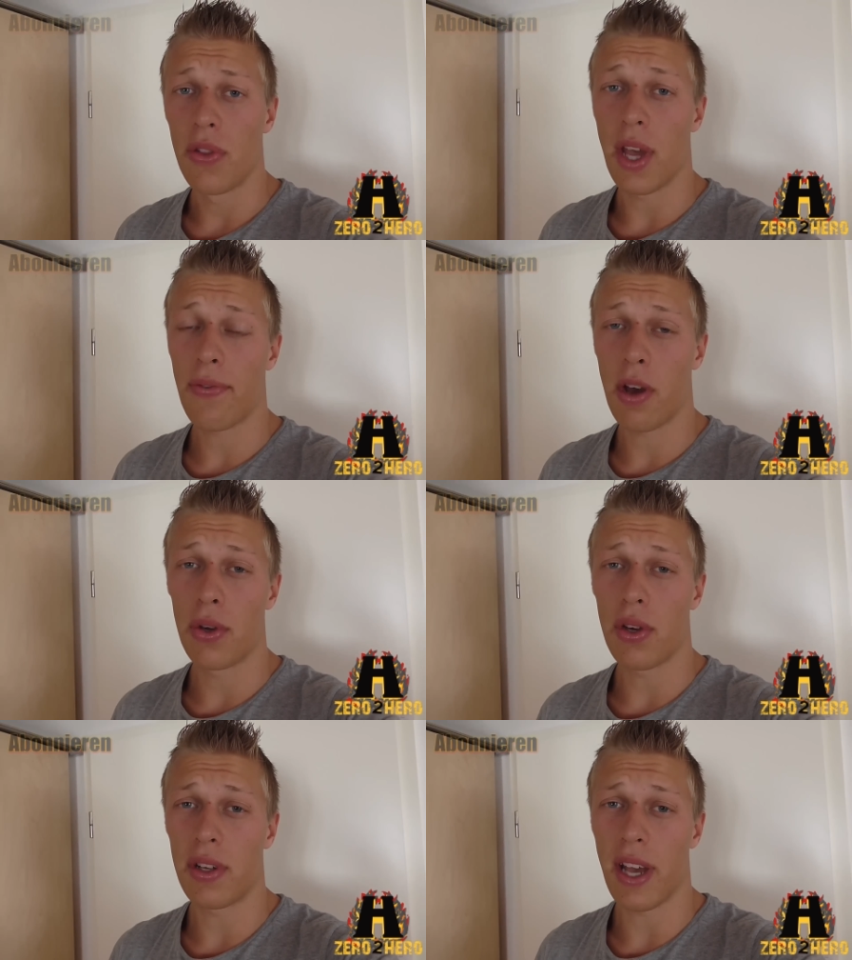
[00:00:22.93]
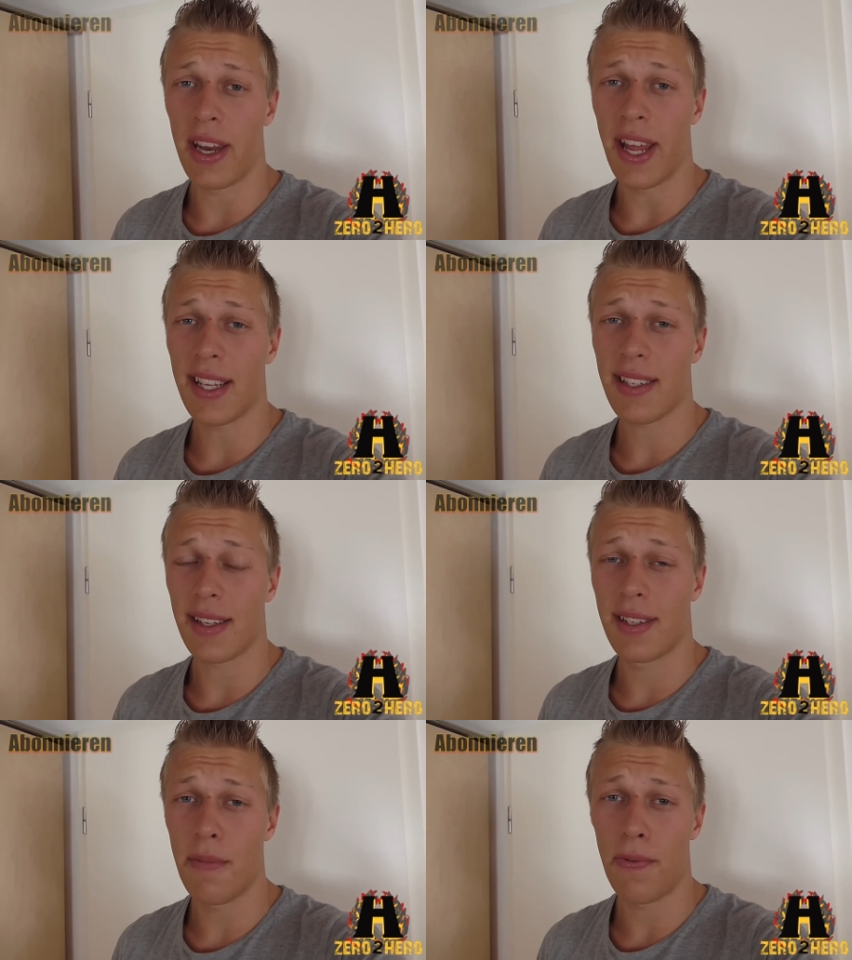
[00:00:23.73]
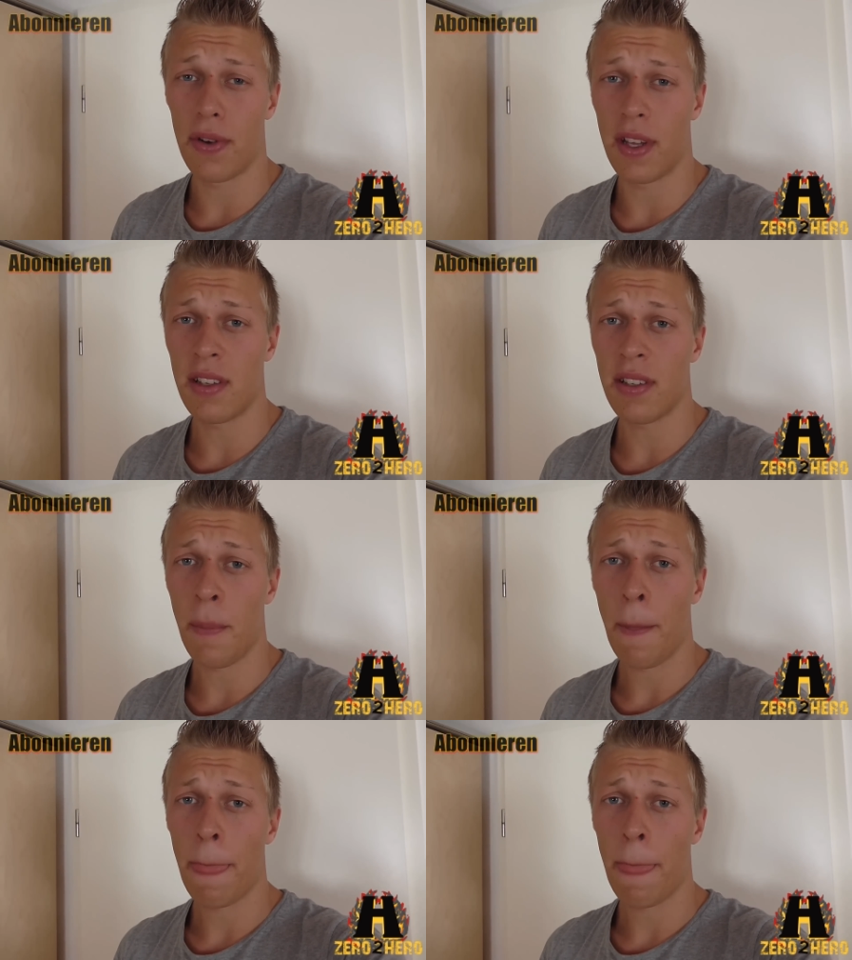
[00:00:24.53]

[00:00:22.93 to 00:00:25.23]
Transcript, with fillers: Und dafür habe ich heute einen extra Tipp für dich.